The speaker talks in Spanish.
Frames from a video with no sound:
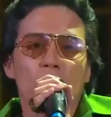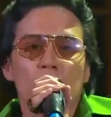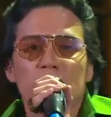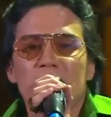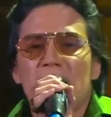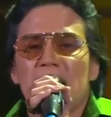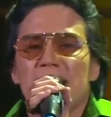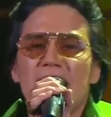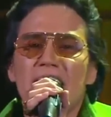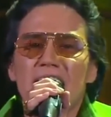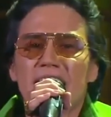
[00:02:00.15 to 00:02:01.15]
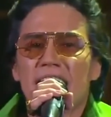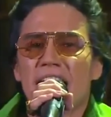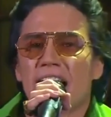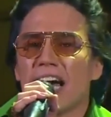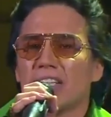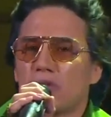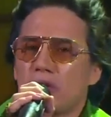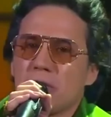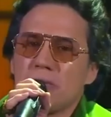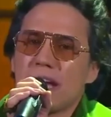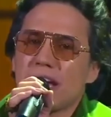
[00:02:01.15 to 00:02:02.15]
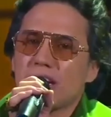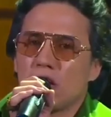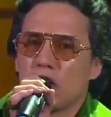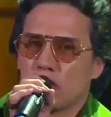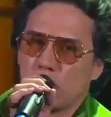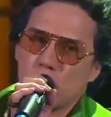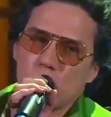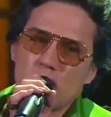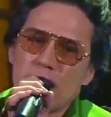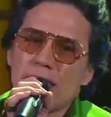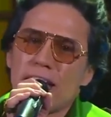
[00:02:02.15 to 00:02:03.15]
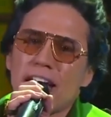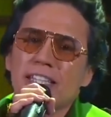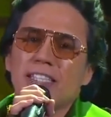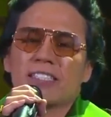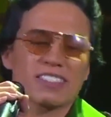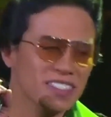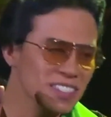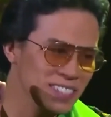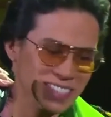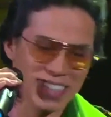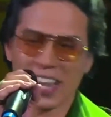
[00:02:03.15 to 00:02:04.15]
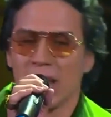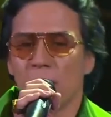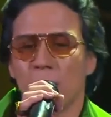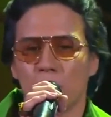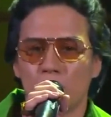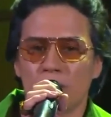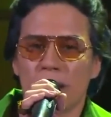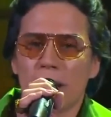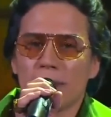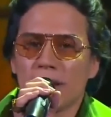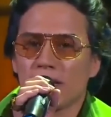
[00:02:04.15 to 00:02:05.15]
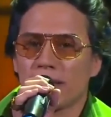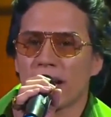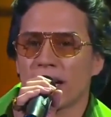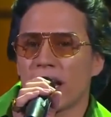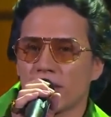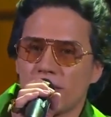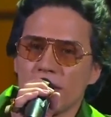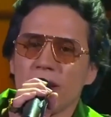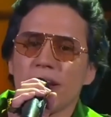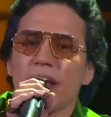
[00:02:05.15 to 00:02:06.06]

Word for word: Para mí de los mejores exponentes de la salsa, sin decir que no hay más, pero para mí pues esos son los, los